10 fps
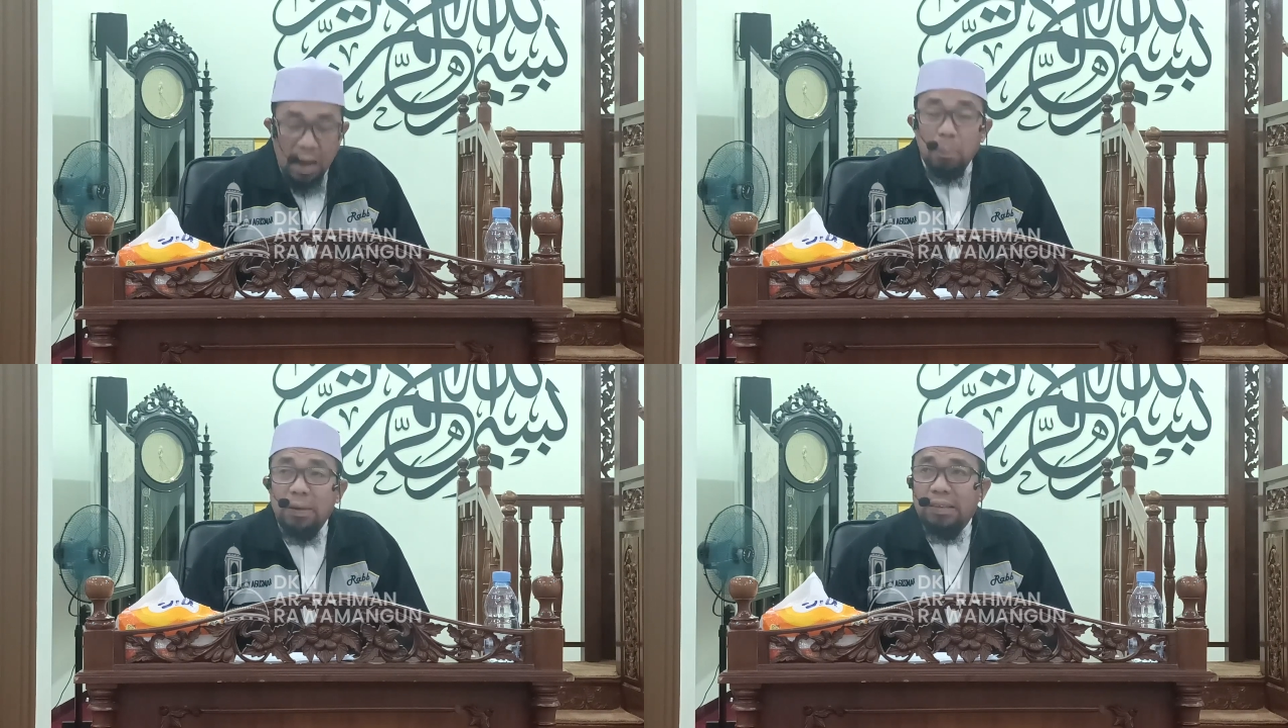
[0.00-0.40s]

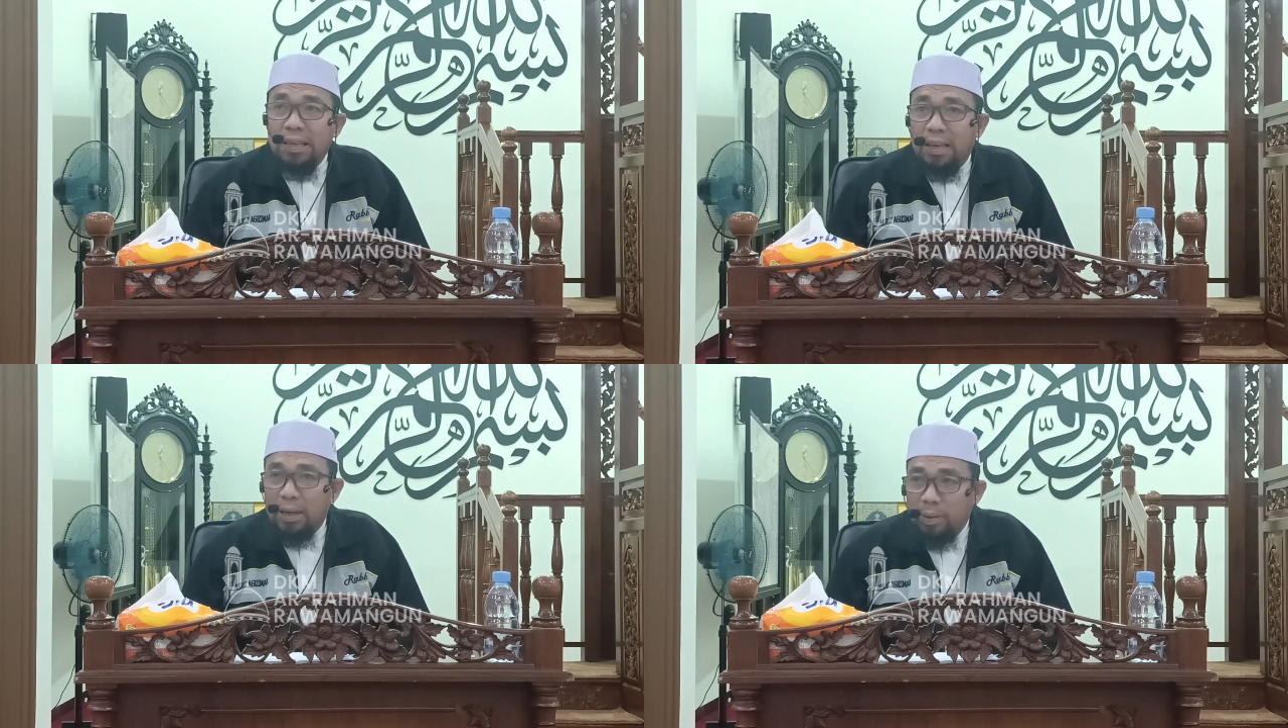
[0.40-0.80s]
apa
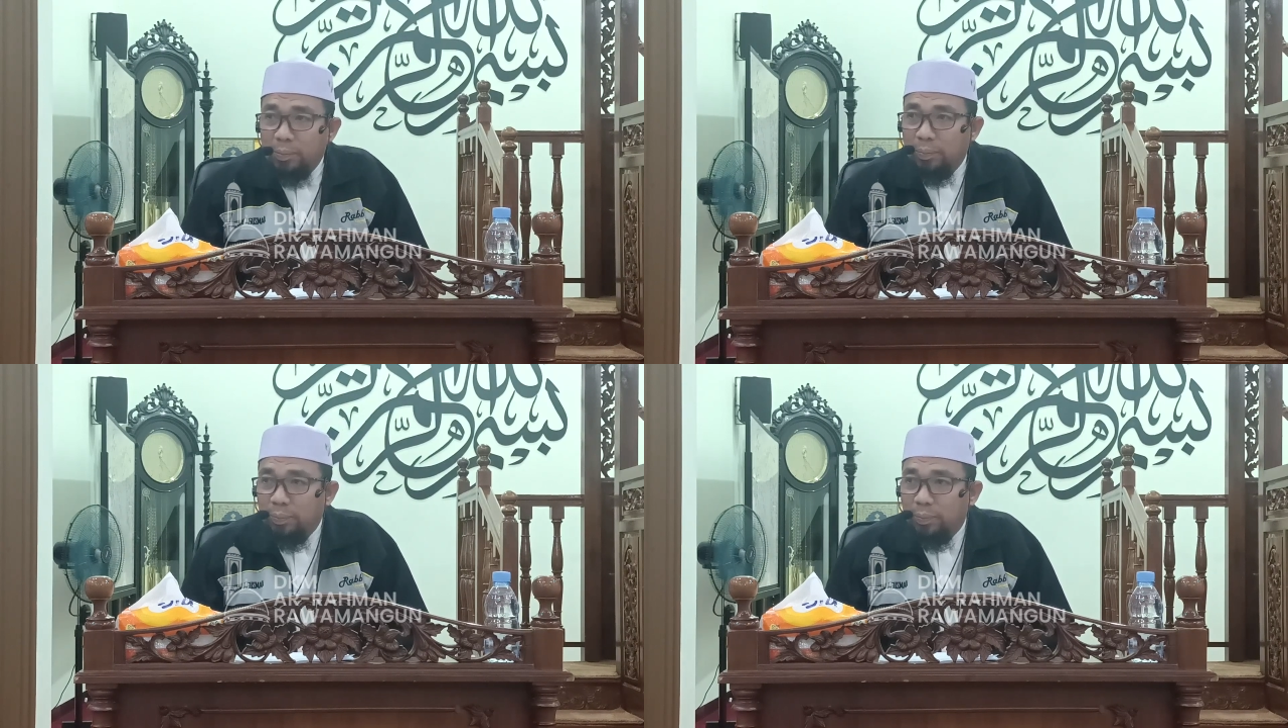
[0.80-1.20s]
saja
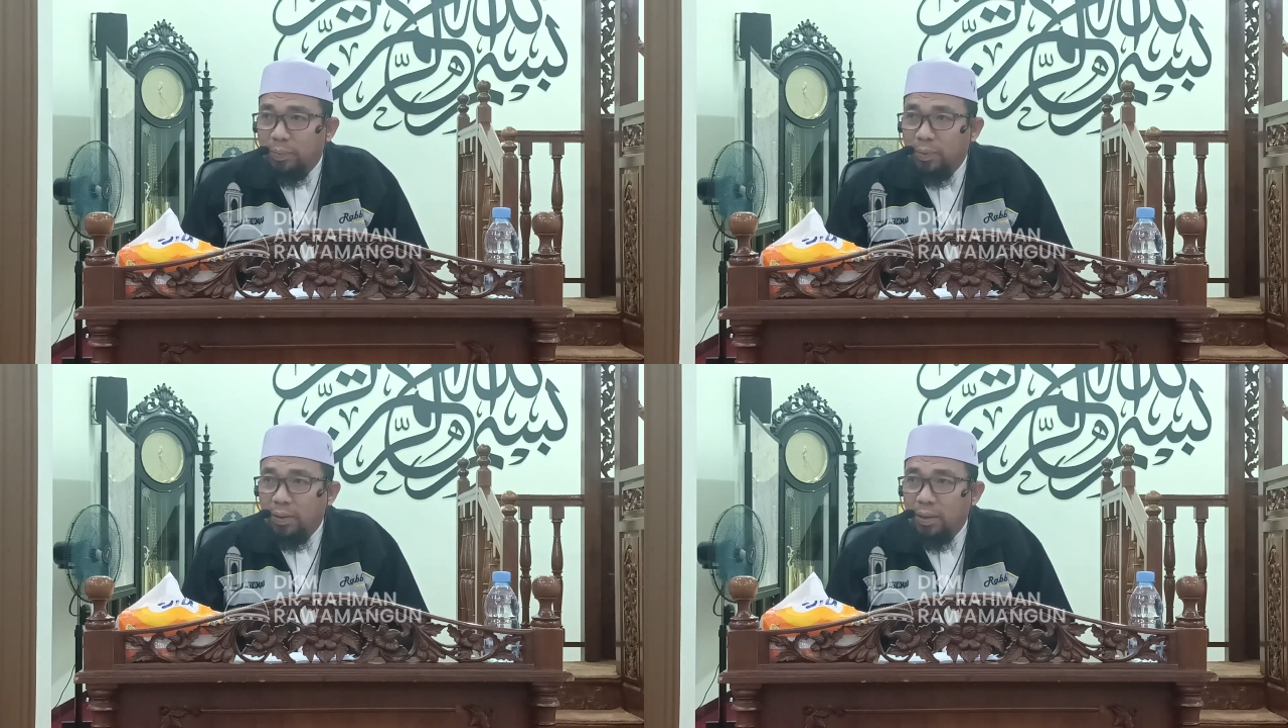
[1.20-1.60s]

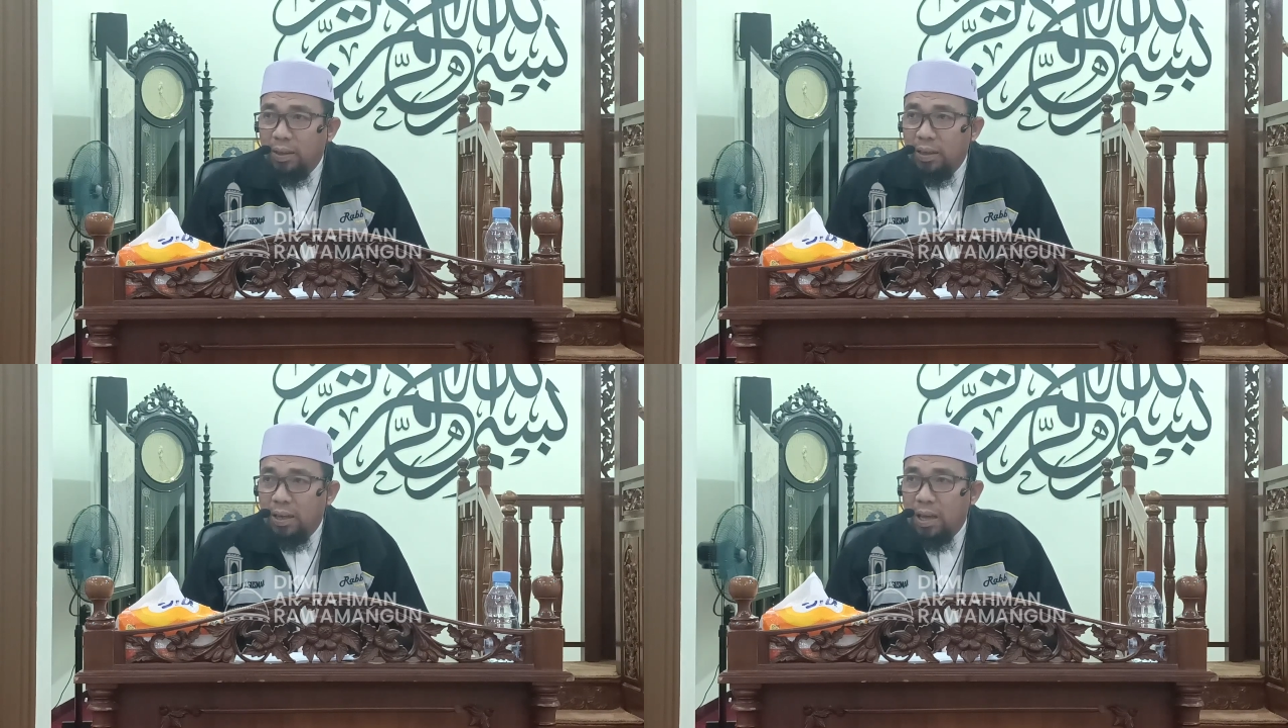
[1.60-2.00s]

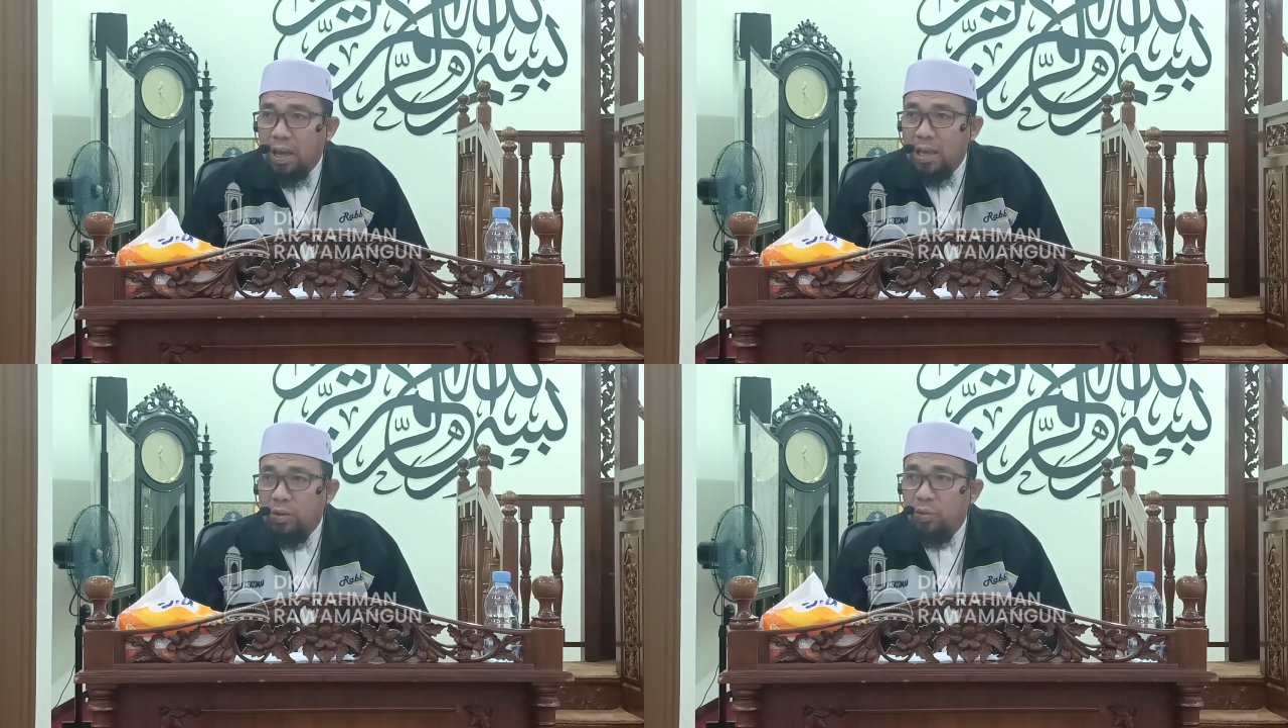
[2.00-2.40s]
ya
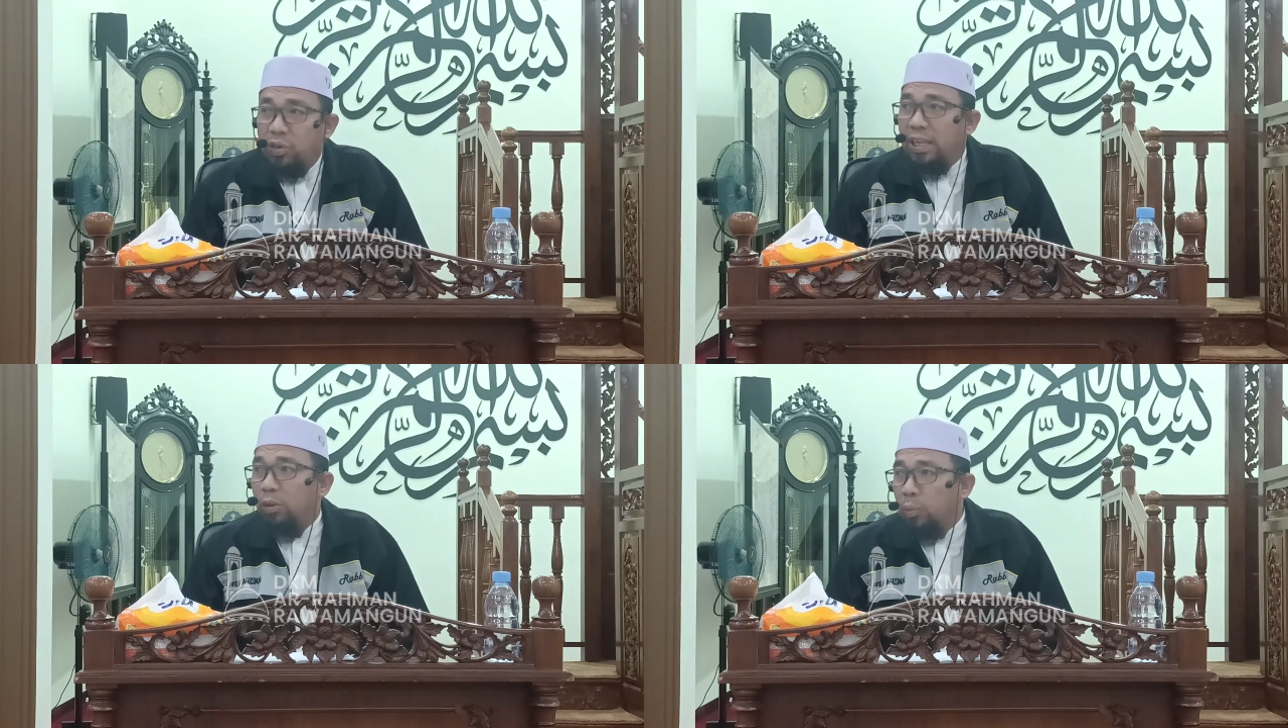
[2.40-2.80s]
hai
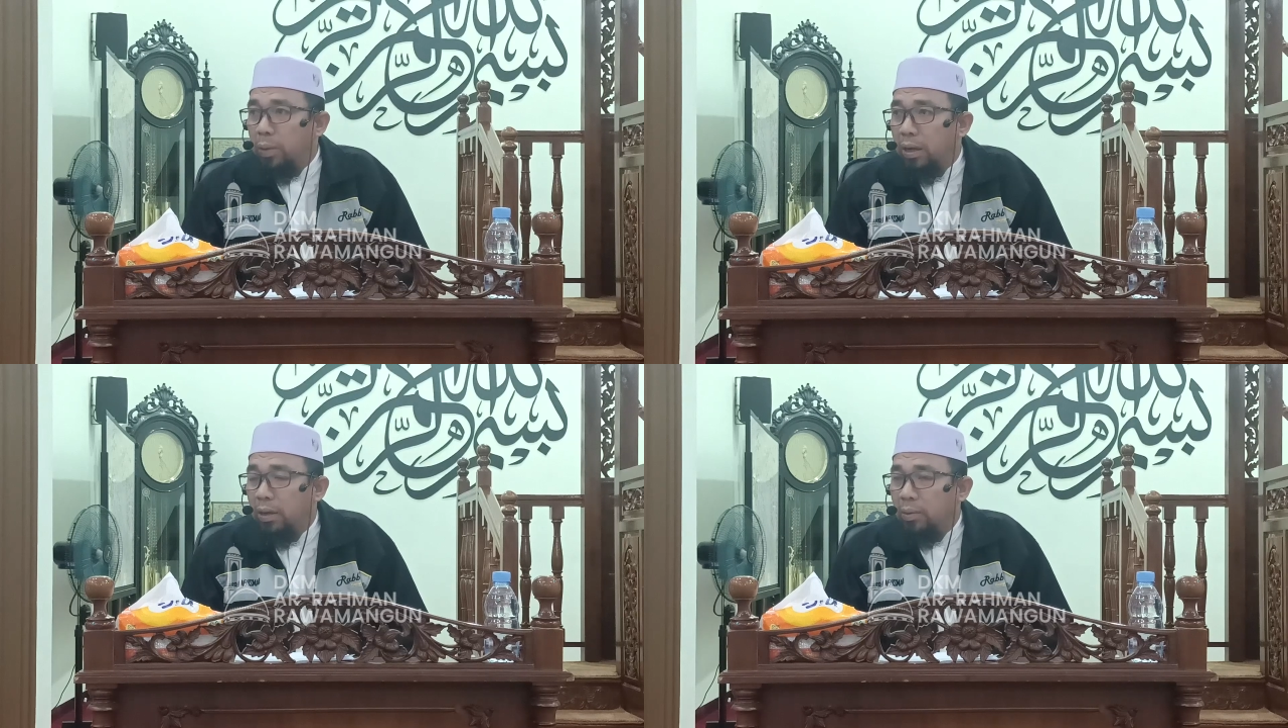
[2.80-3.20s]
itu
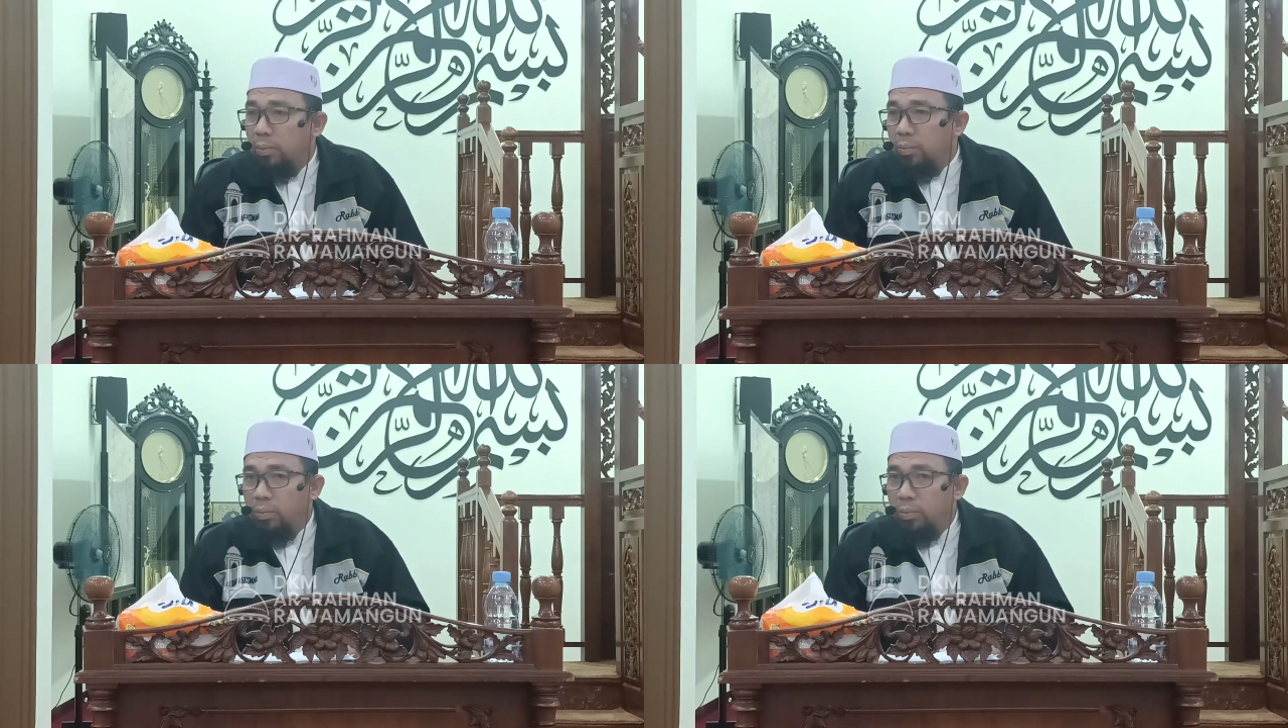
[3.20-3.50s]
ma